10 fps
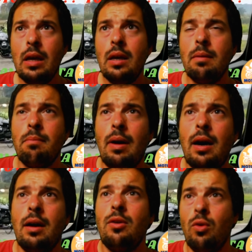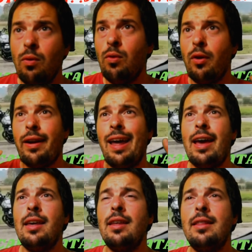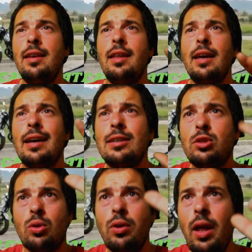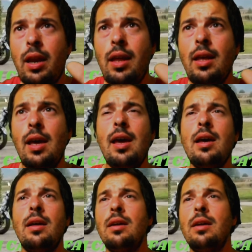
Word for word: ma non vorrei dire castronerie